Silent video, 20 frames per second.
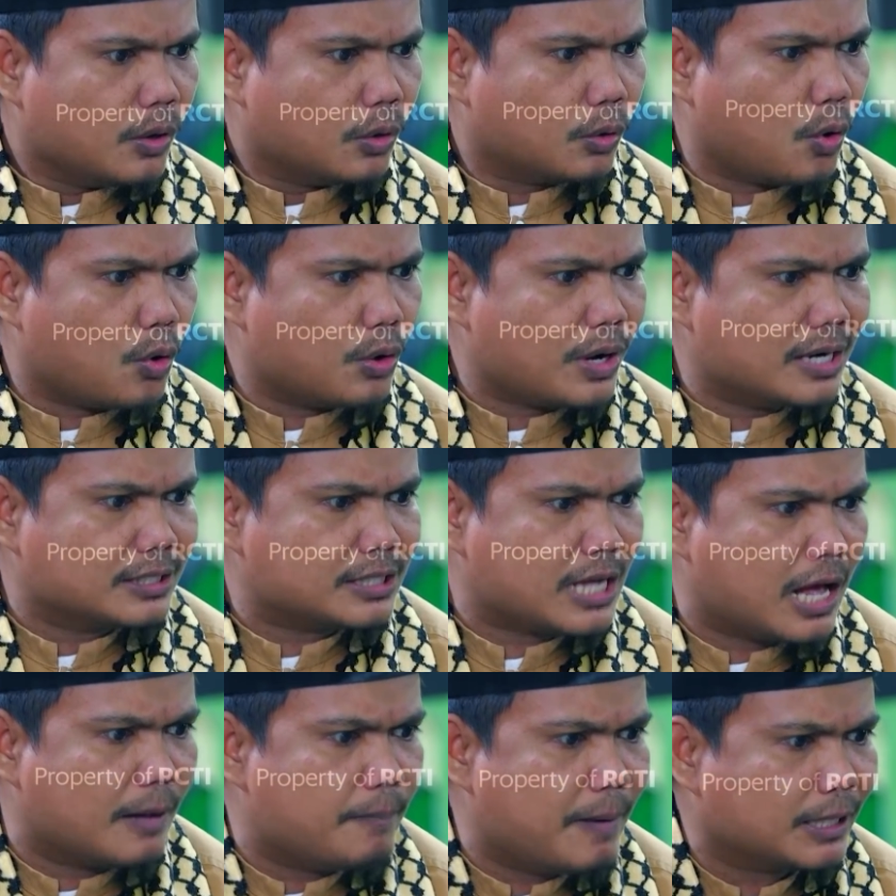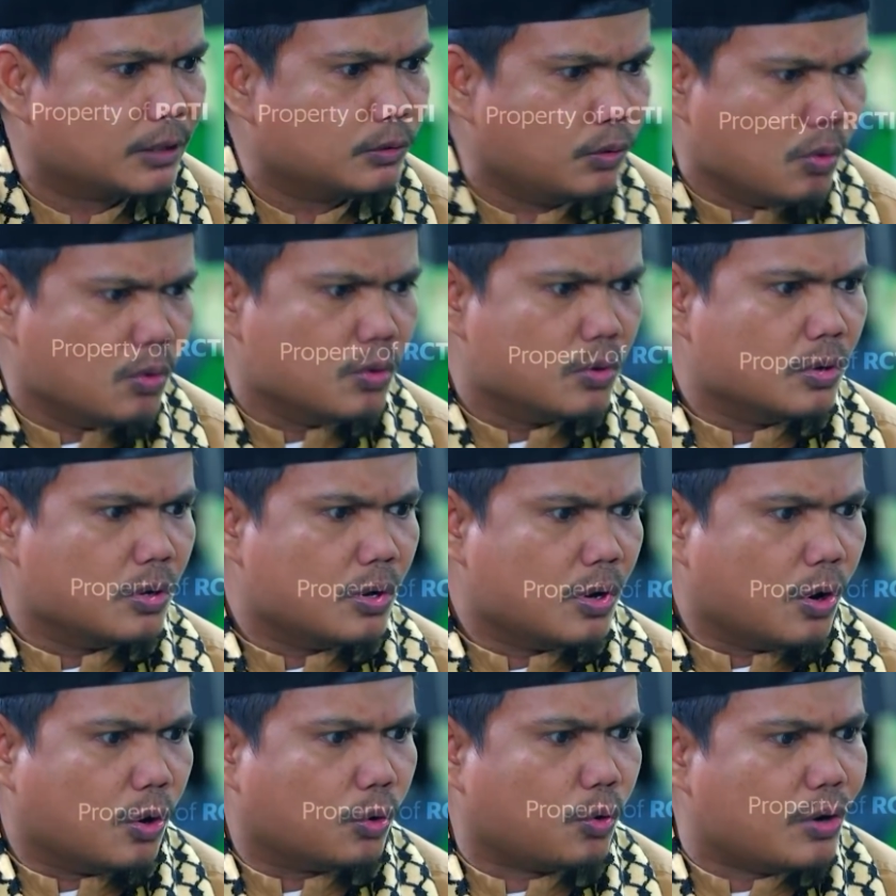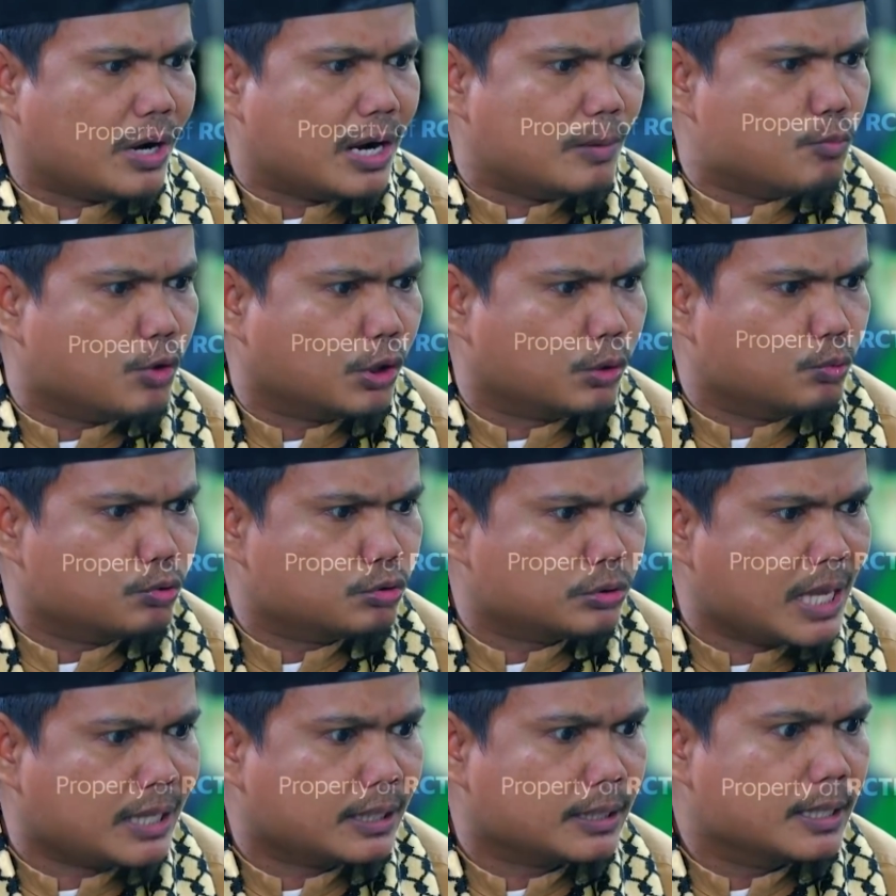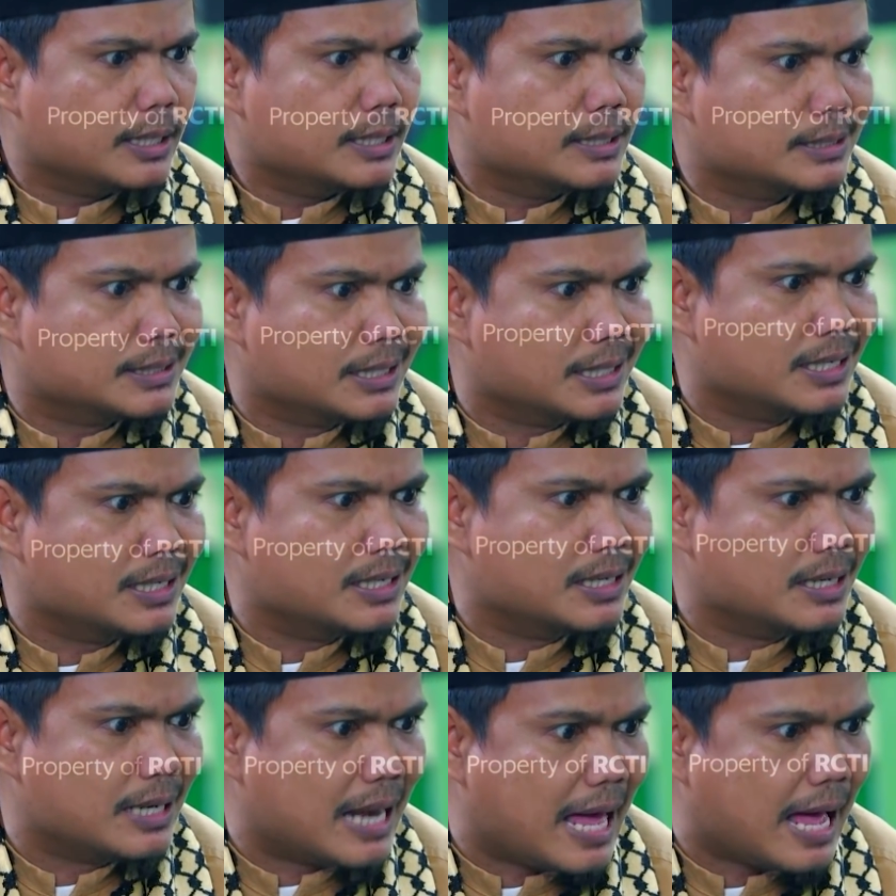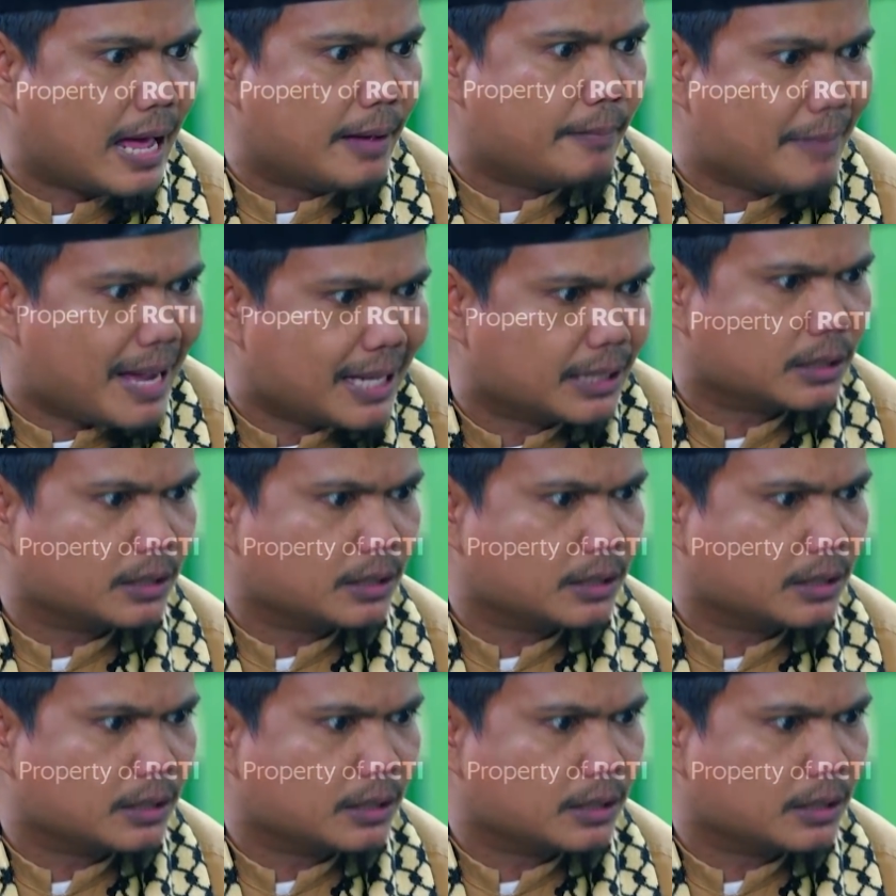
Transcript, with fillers: Ronald sahabat lu. Ronald murid Ustad selamat.